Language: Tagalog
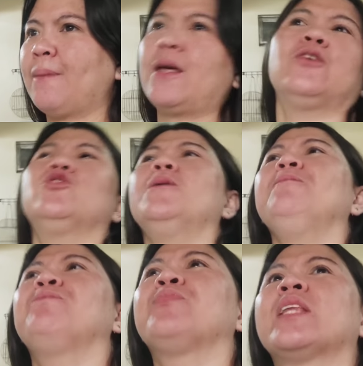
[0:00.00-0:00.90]
ang tawag doon?
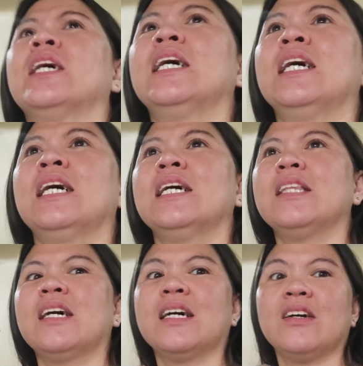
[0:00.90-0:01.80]

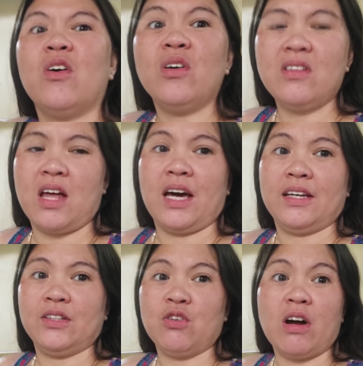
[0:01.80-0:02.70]

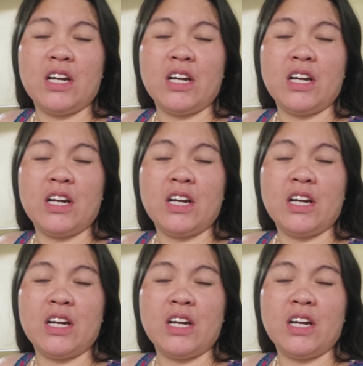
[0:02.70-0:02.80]
nag-online, yung